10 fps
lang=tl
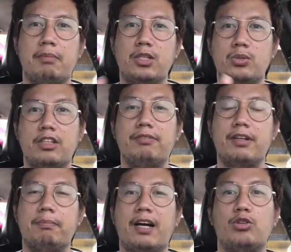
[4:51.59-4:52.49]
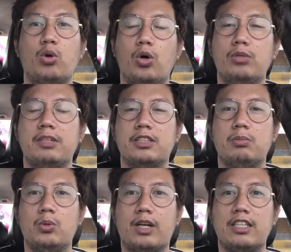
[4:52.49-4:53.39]
may duty free pa, doon mas
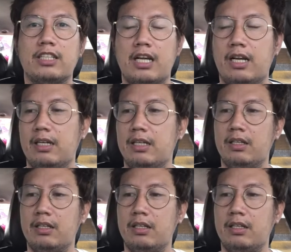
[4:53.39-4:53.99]
mura siya.